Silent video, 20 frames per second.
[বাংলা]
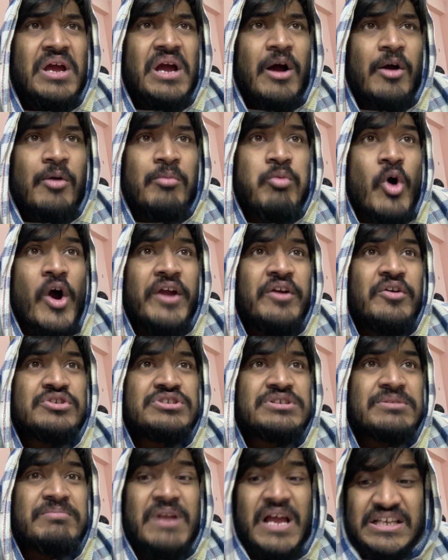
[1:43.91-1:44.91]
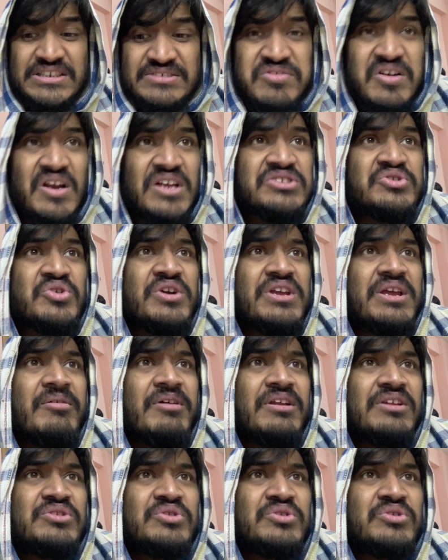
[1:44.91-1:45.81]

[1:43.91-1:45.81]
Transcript: আমার ভয় করছে ব্লাস্ট ফ্লাস্ট হয়ে যাবে না